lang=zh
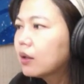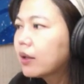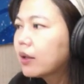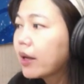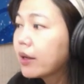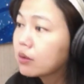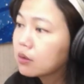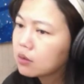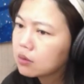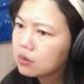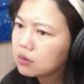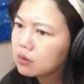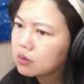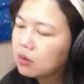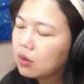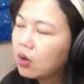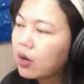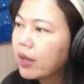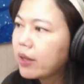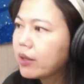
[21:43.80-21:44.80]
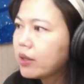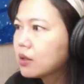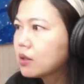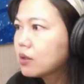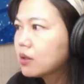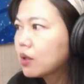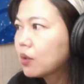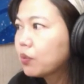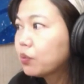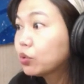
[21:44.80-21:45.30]
但后来也
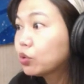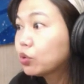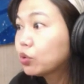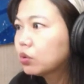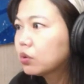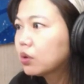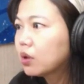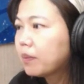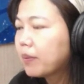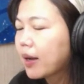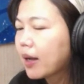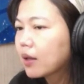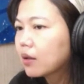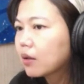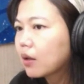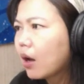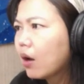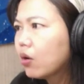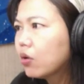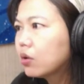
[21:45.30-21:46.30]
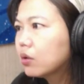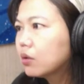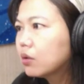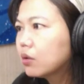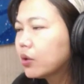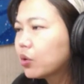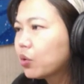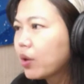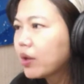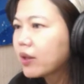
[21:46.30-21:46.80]
是撑不住了嘛，然后
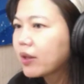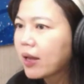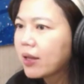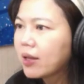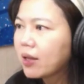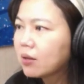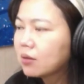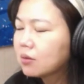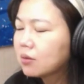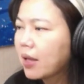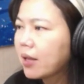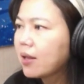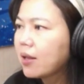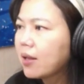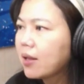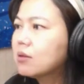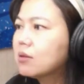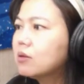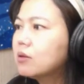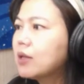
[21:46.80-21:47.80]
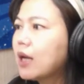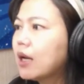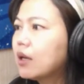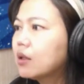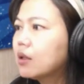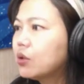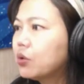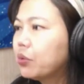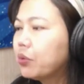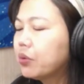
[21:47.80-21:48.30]
也对南洋、南韩下
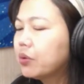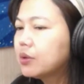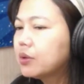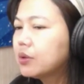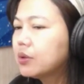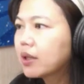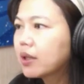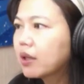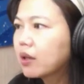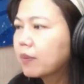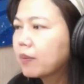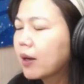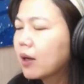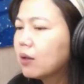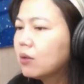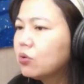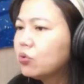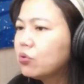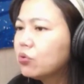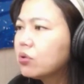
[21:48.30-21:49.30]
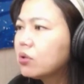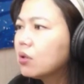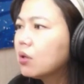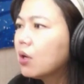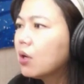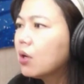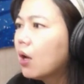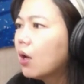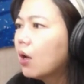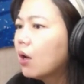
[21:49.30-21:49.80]
了旅游禁令嘛，也就
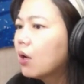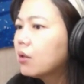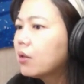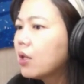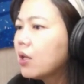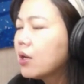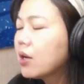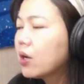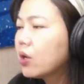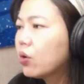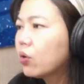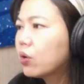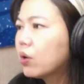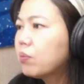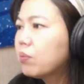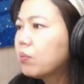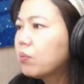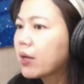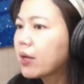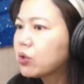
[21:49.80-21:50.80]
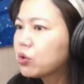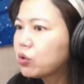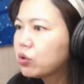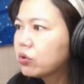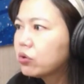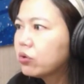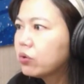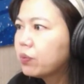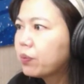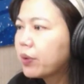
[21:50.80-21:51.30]
是第一个有人不敢
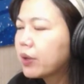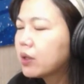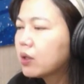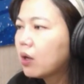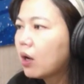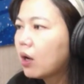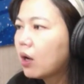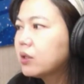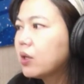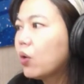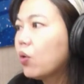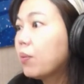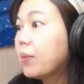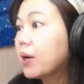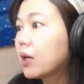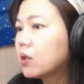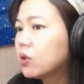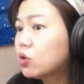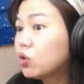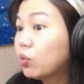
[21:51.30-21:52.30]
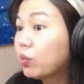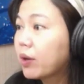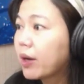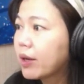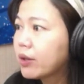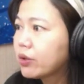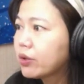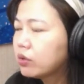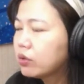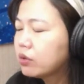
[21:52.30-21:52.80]
去日本，然后像我们可能就不
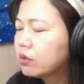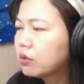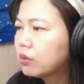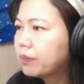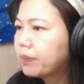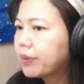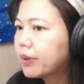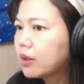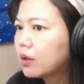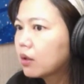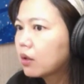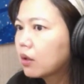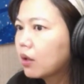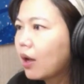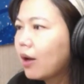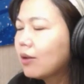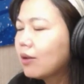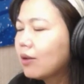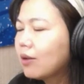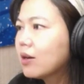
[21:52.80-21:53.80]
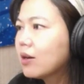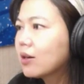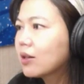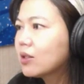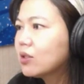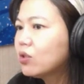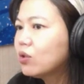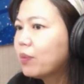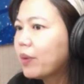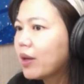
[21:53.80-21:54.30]
敢去日本，然后第二
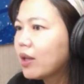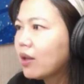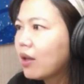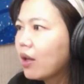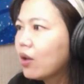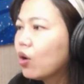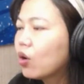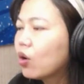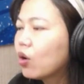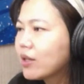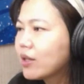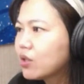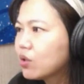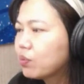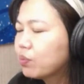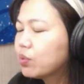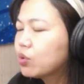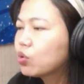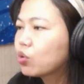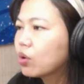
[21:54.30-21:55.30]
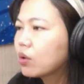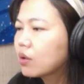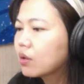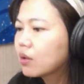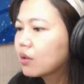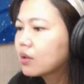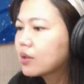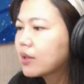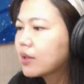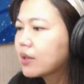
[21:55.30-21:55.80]
个日本也有开始不准
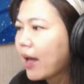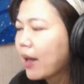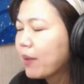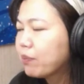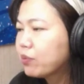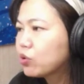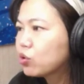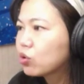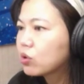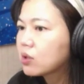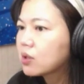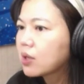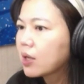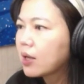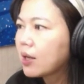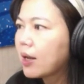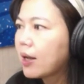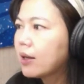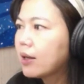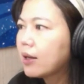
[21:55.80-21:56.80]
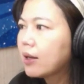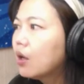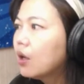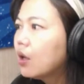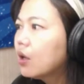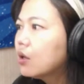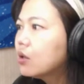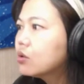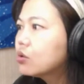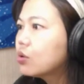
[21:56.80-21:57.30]
谁来，不准谁来了，
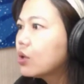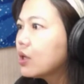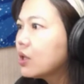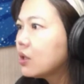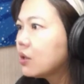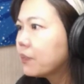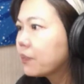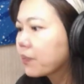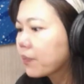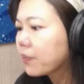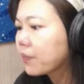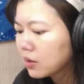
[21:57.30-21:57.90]
所以